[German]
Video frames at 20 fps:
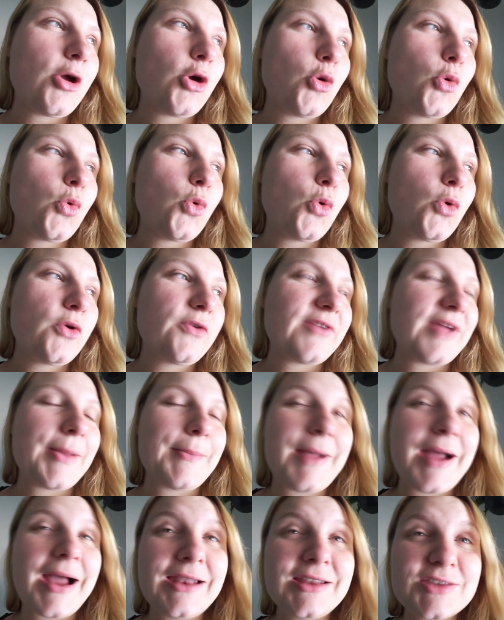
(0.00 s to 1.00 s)
und wir
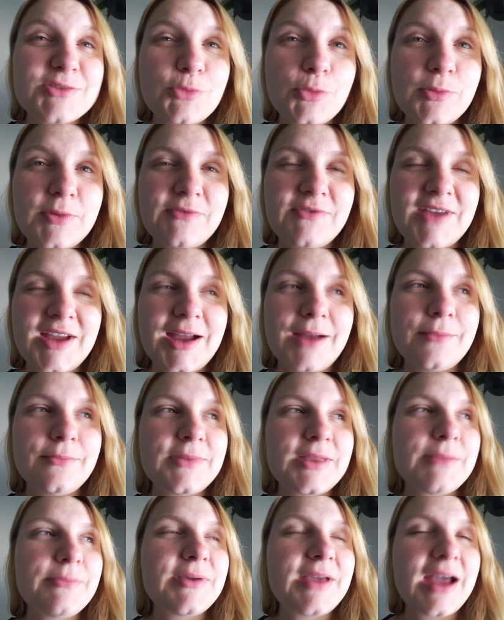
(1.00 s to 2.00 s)
haben alles probiert. Wir
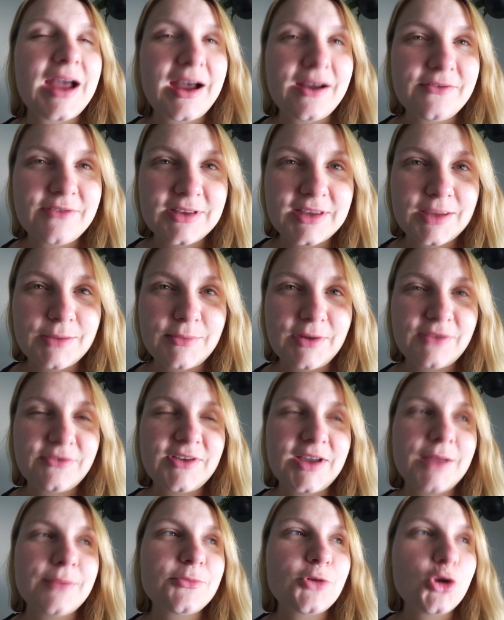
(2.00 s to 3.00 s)
haben den pH-Wert gemacht,
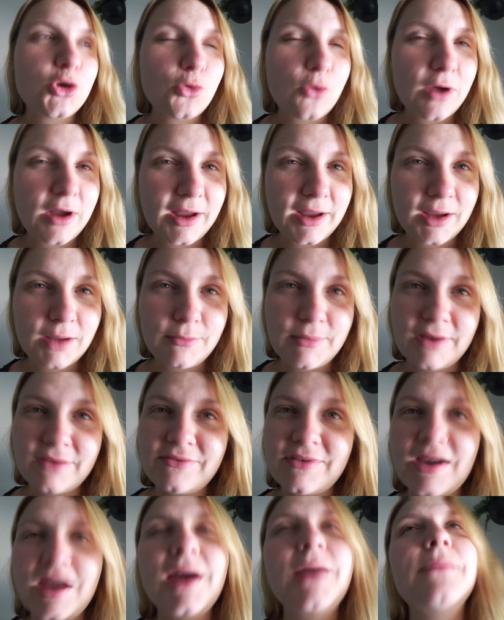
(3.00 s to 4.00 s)
wir haben Chlor reingemacht,
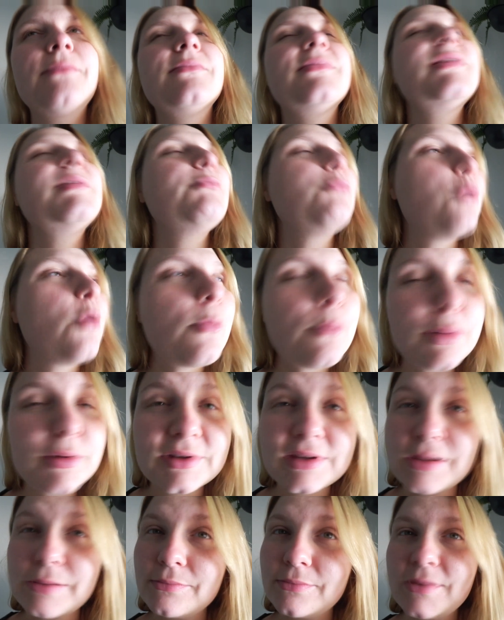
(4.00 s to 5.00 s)
wir haben die Pumpe
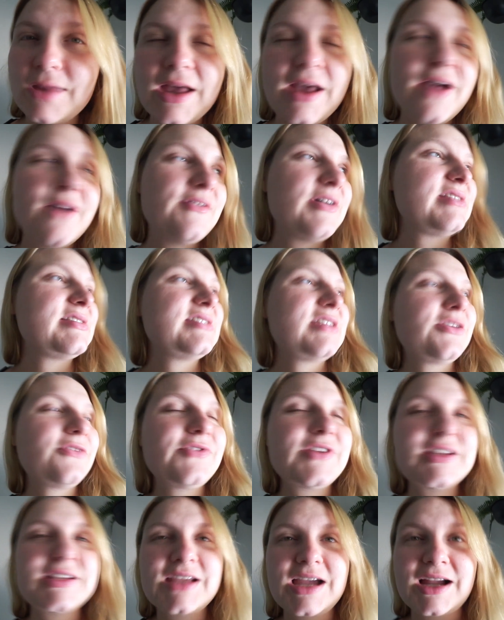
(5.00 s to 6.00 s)
im, weiß ich nicht,
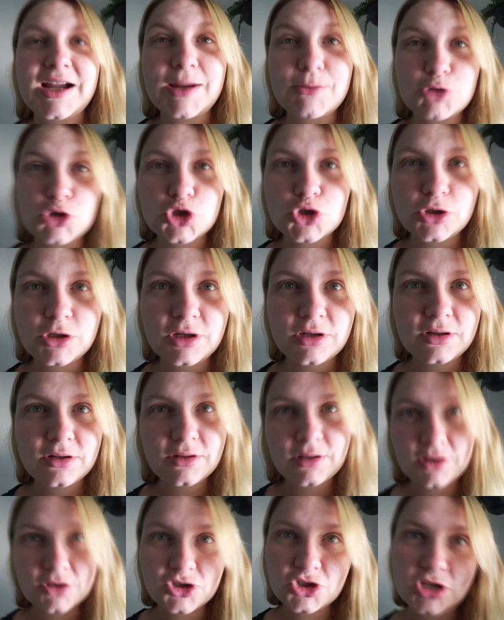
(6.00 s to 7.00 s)
vier Tage am Stück
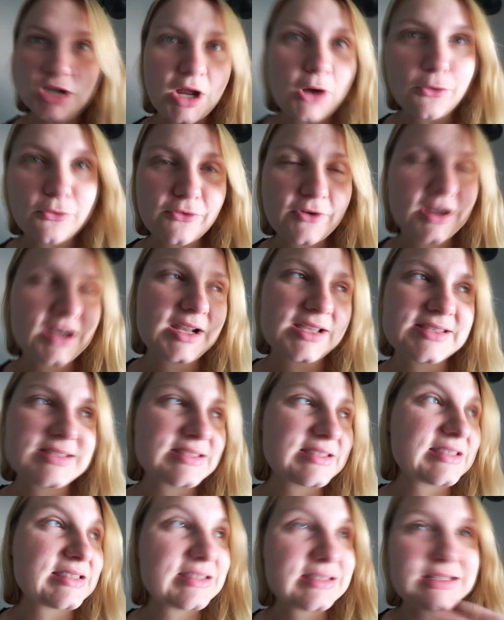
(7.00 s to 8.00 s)
schlaufen gelassen.
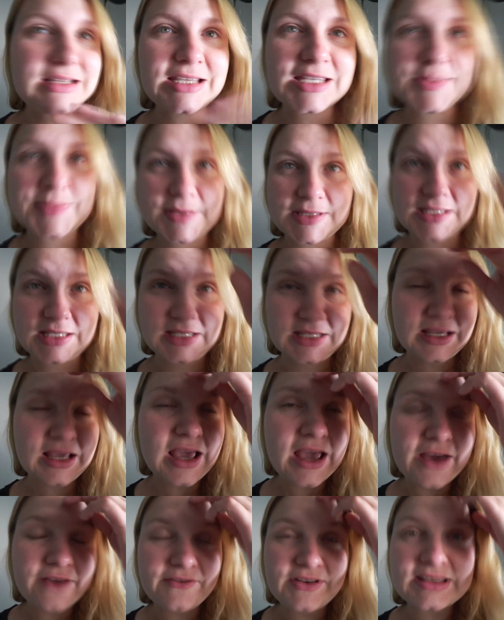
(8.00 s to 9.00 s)
Es ist nichts passiert.
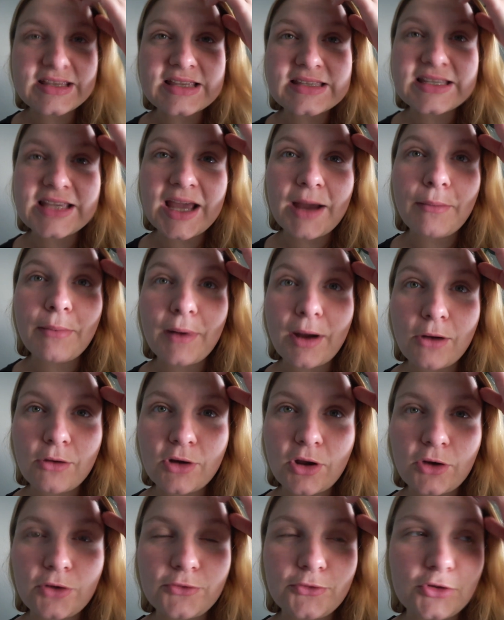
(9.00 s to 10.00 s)
Wasser ist eher
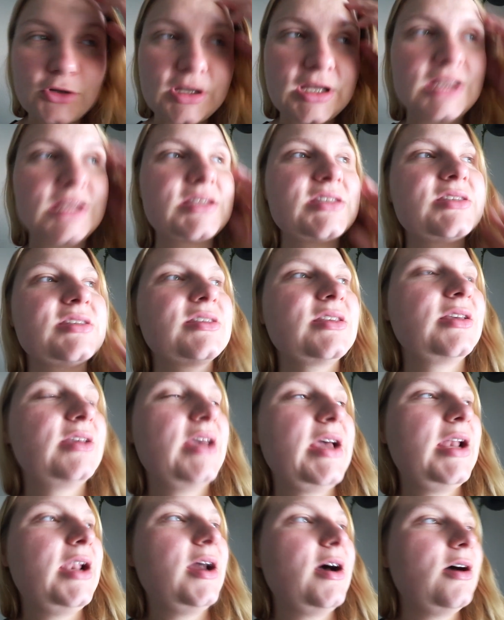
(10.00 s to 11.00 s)
brauner geworden als äh,
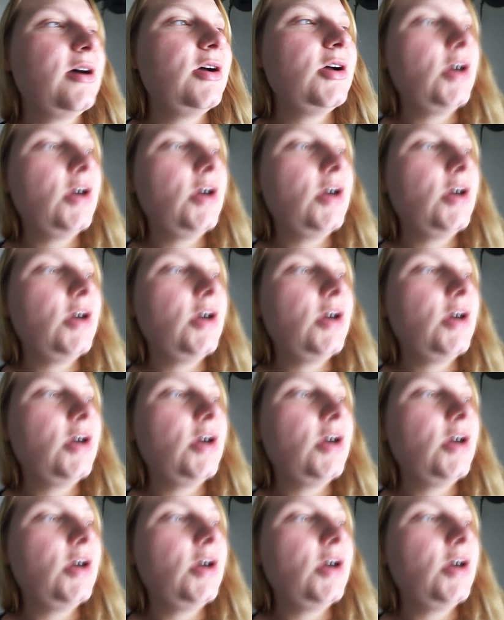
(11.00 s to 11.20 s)
heller.